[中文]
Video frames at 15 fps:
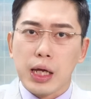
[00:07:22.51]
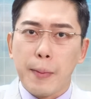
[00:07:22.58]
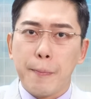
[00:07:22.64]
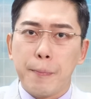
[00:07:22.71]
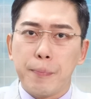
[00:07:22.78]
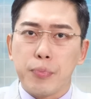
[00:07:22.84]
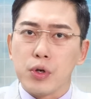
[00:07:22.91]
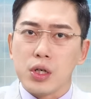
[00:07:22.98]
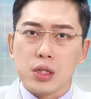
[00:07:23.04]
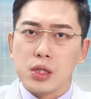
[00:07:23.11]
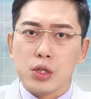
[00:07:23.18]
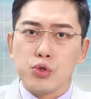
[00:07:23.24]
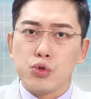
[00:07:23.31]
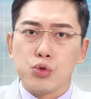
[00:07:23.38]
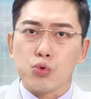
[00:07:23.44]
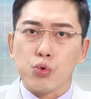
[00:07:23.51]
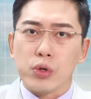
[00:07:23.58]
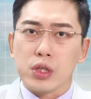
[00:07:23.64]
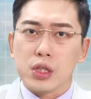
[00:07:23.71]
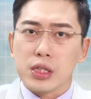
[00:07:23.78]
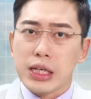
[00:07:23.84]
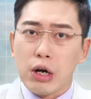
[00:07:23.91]
他不可能去做一
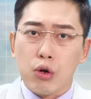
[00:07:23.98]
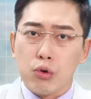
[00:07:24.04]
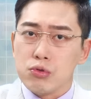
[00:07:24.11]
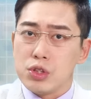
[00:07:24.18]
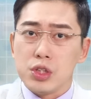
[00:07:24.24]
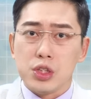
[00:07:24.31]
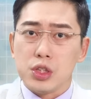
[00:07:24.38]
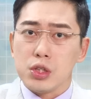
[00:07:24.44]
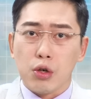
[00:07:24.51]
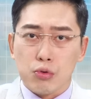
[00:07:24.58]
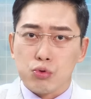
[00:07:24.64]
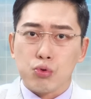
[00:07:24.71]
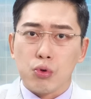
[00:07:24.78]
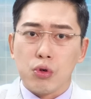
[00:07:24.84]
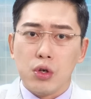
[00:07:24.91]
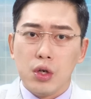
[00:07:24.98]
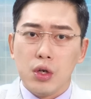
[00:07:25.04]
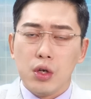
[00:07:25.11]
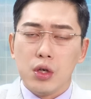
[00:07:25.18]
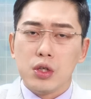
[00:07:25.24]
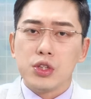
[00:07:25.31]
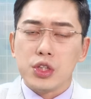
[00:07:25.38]
个调控经济的动作。
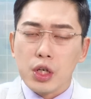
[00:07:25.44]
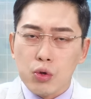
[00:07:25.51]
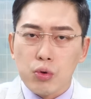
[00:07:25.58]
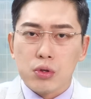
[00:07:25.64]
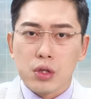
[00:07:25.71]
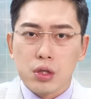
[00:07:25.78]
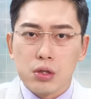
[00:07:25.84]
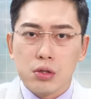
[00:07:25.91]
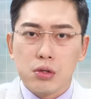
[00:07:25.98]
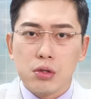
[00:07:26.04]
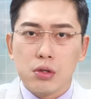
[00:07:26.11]
结果呢，